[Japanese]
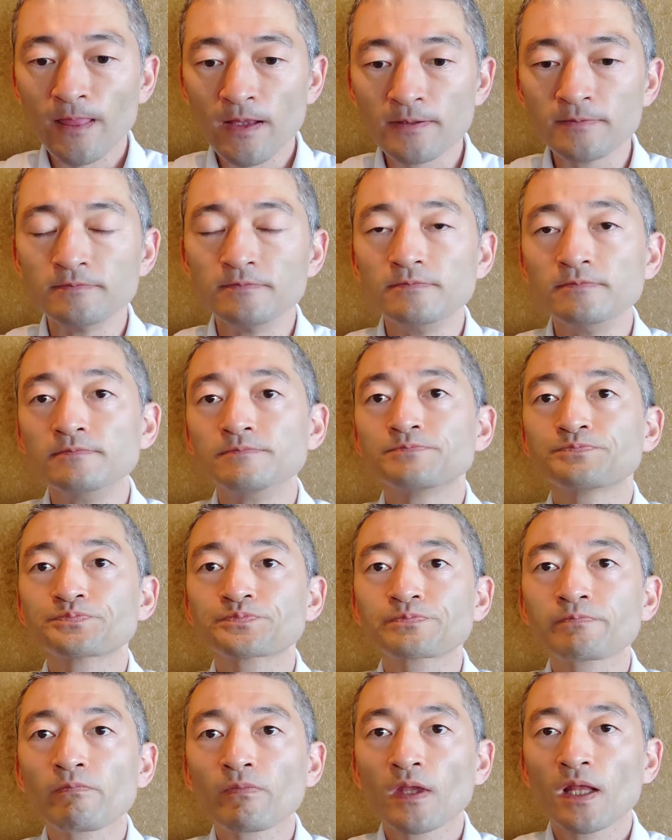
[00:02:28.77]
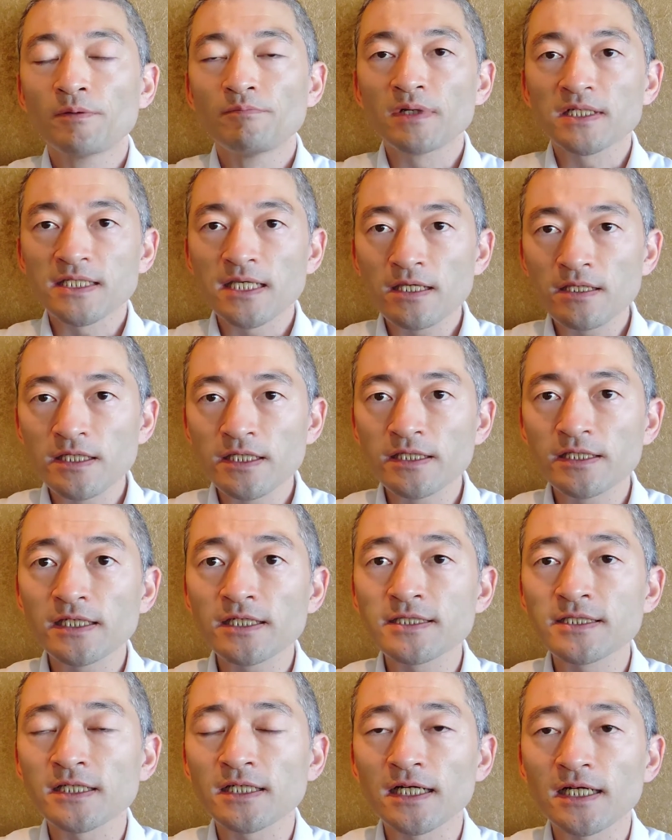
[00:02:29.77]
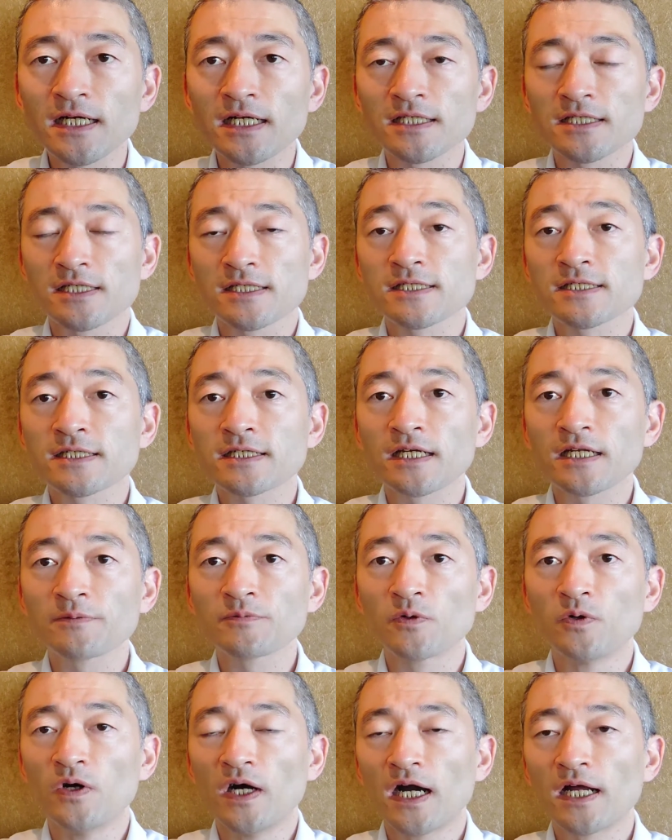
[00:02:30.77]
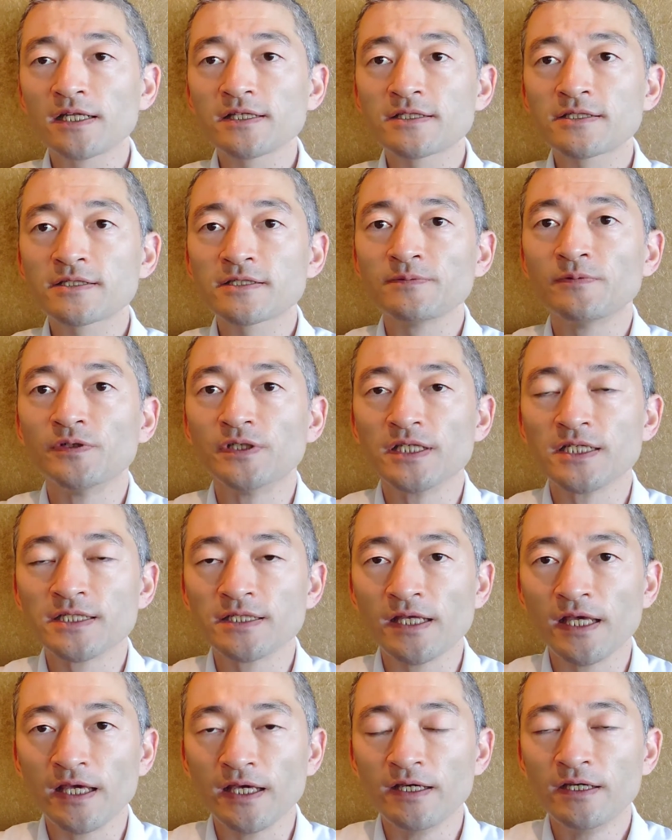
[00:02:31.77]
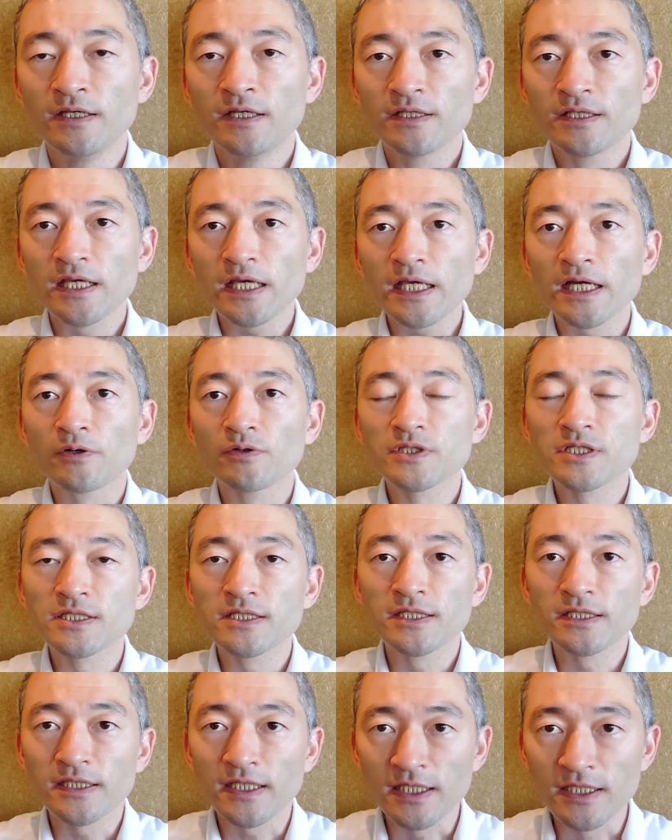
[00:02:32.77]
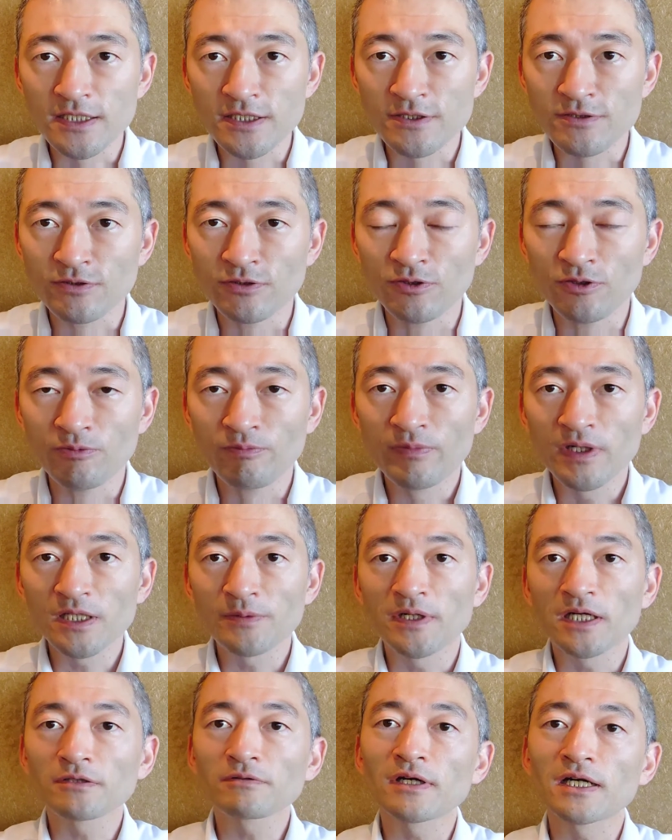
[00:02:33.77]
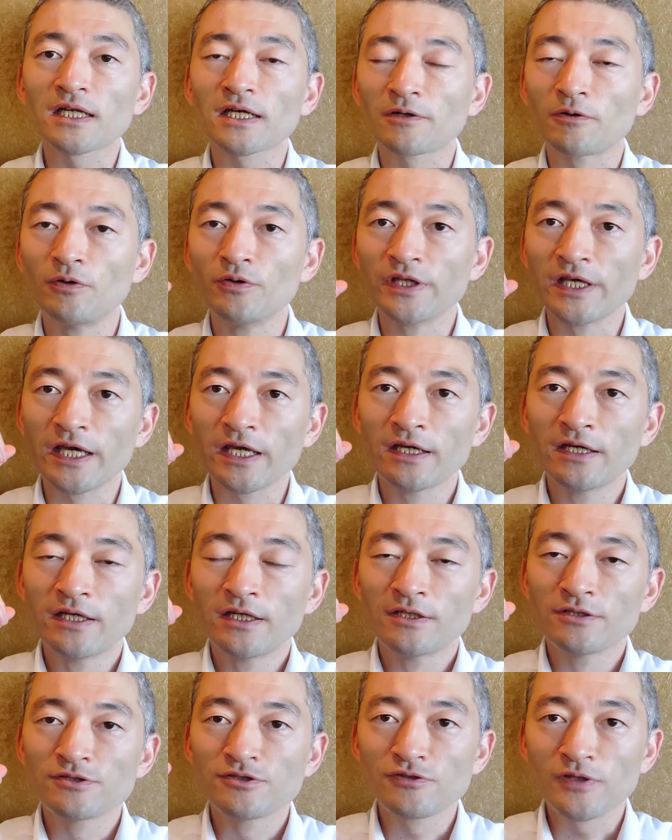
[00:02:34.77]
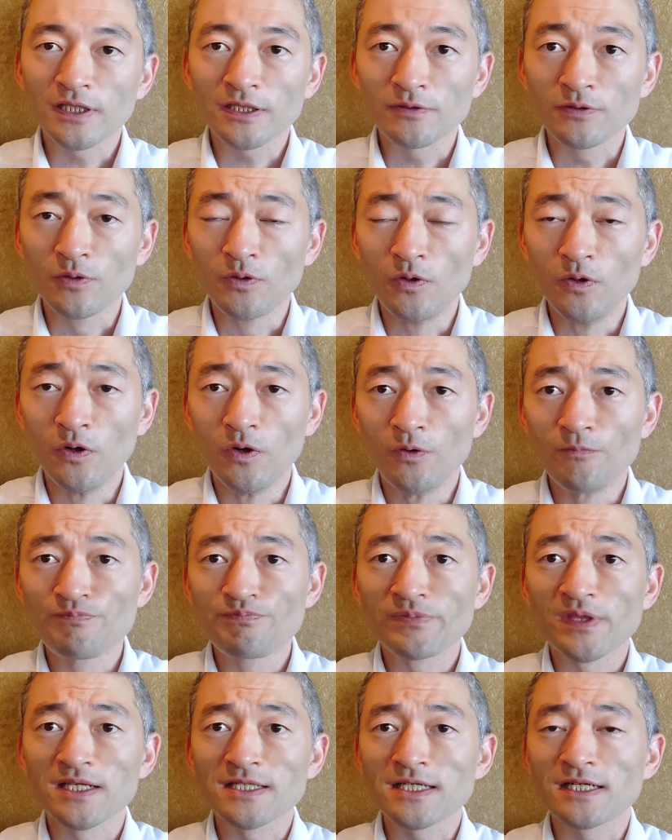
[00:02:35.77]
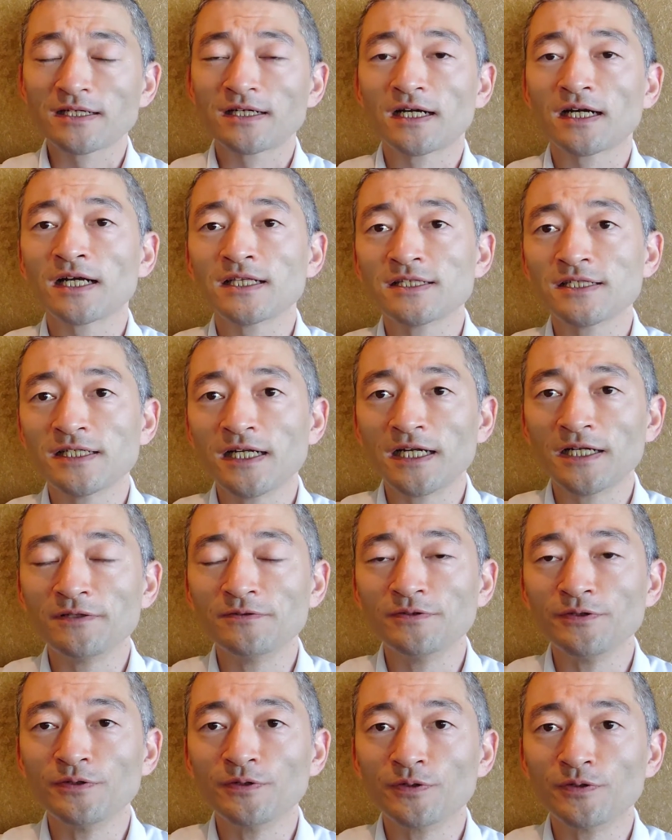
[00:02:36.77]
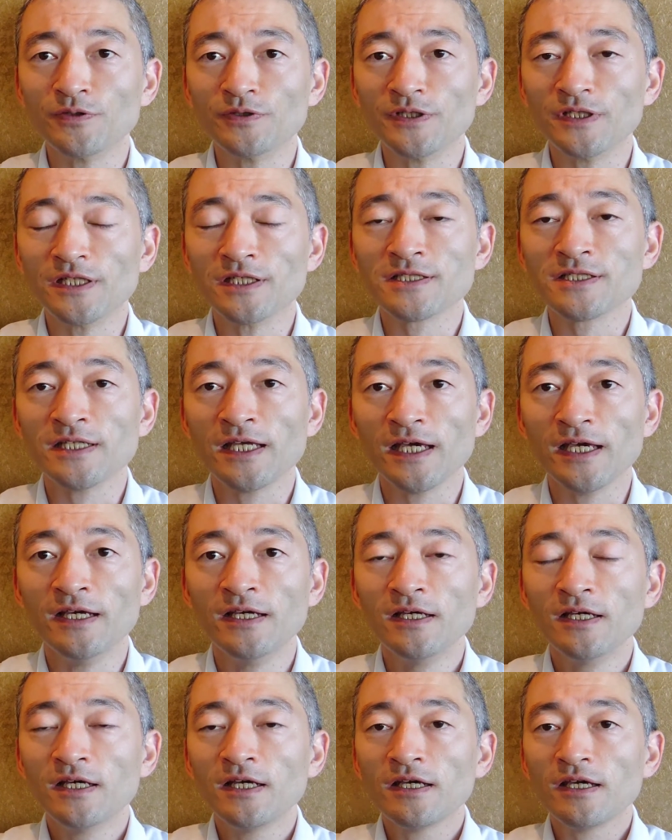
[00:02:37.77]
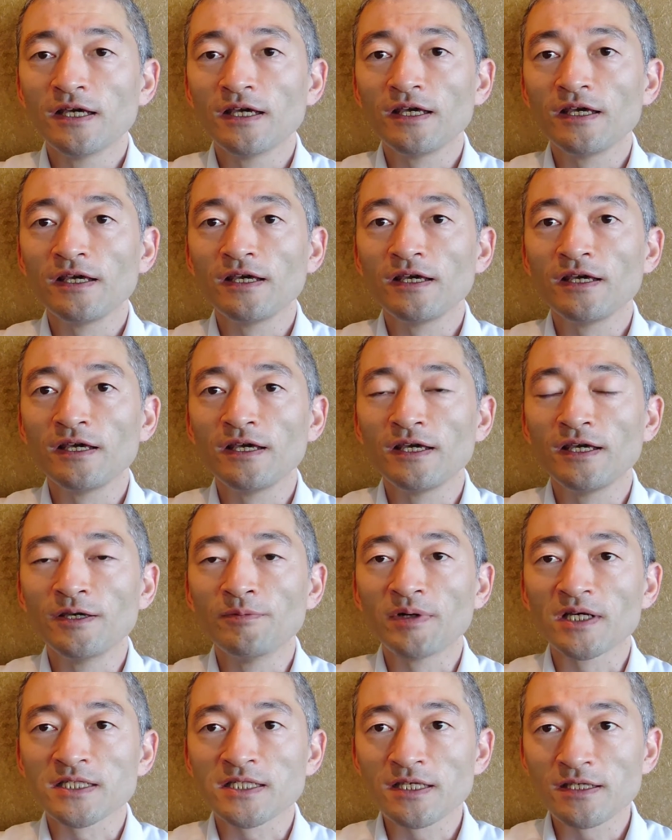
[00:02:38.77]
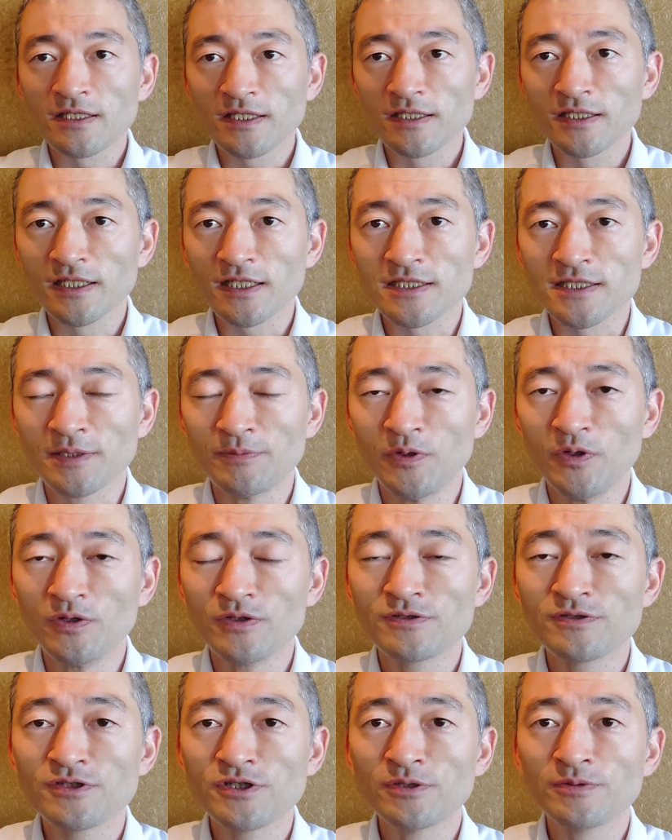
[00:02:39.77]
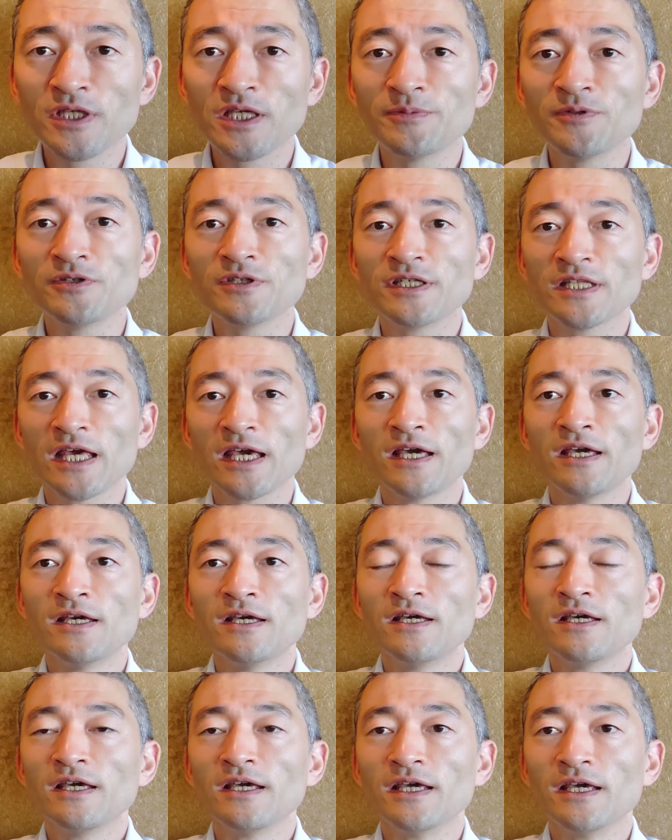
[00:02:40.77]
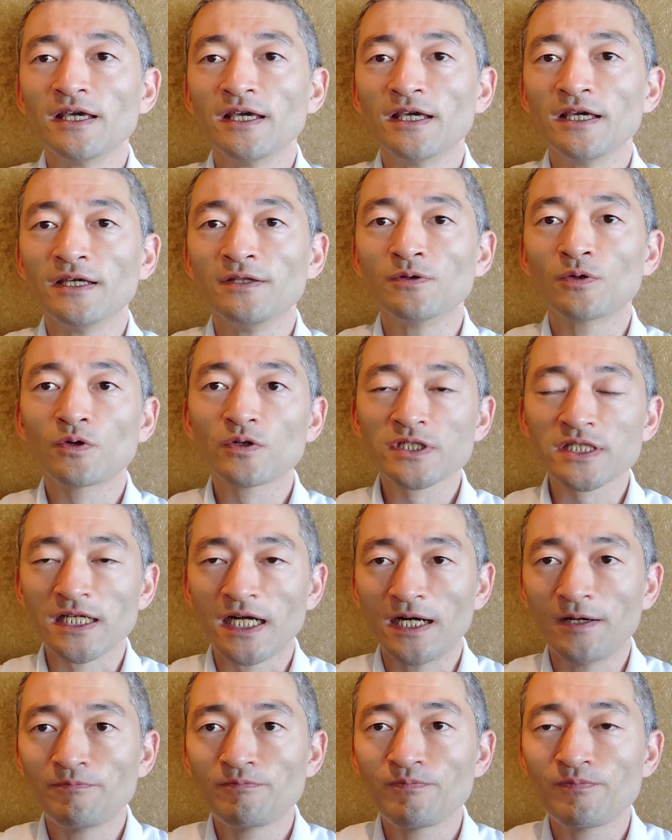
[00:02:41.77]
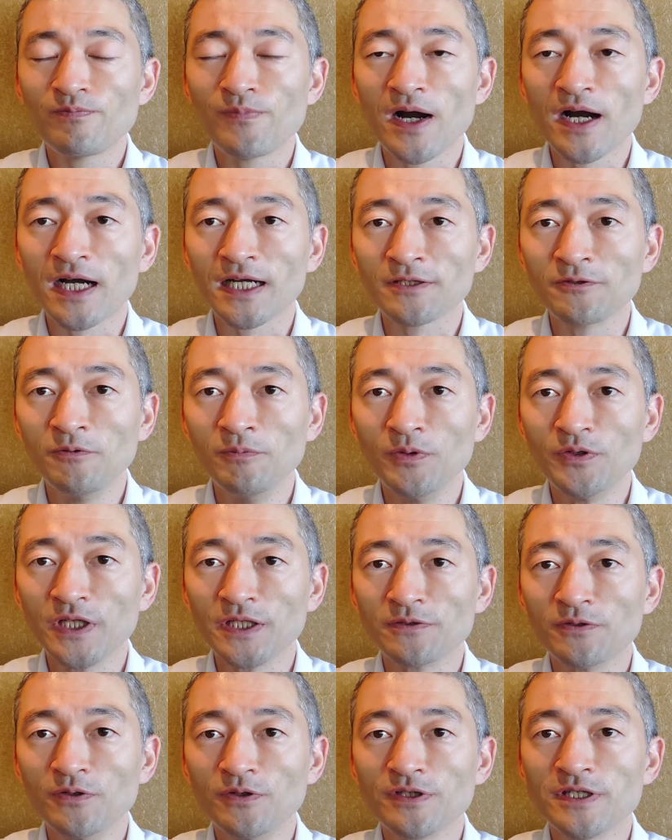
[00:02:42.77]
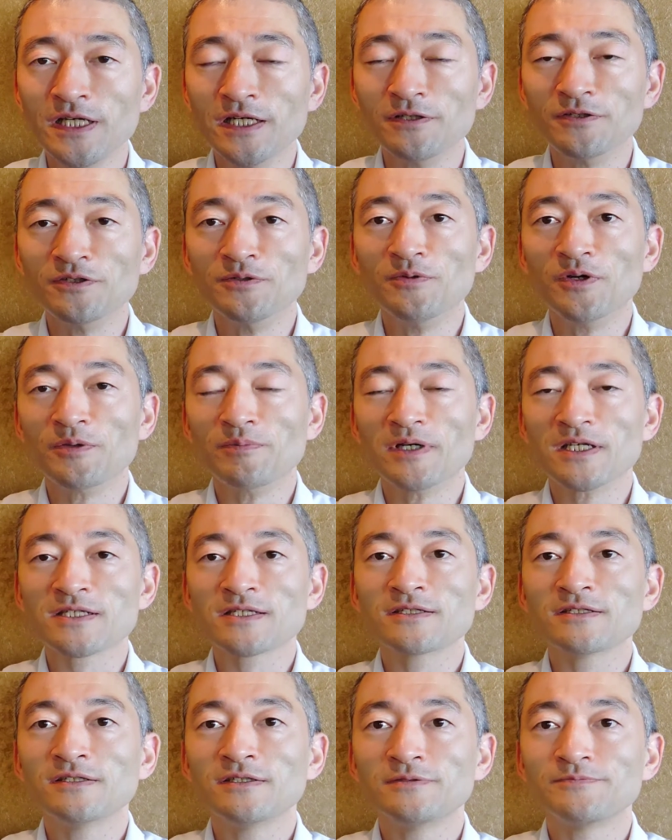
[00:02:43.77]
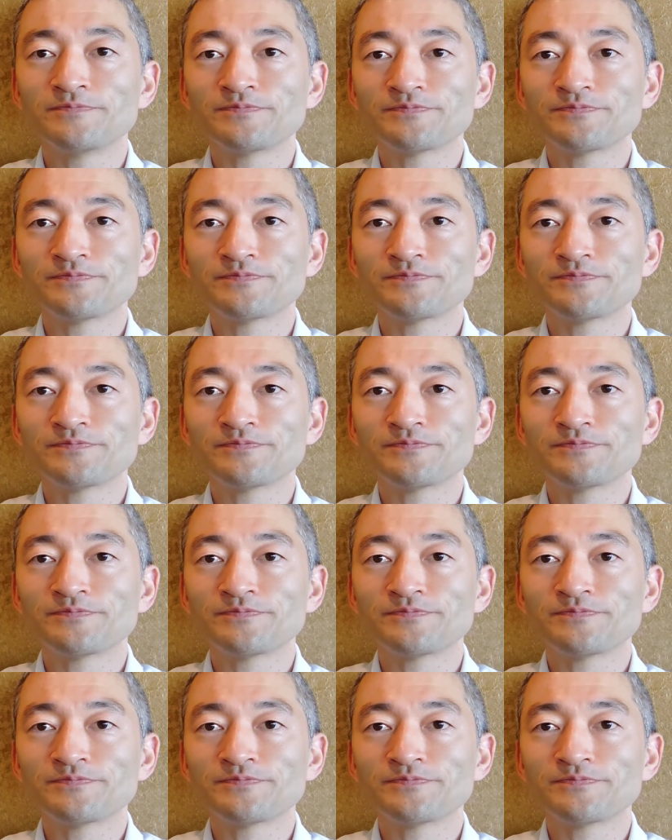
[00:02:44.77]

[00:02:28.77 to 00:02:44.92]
うんまあ、千金らしさがしっかりこうありつつもですねやや落ち着いた印象、まあ、でも後からこうねじゅわっとこう酸が感じられるということでですね、えーまあ、千金らしさも十二分にねえー、残した、まあ、赤とんぼだと言えると思います。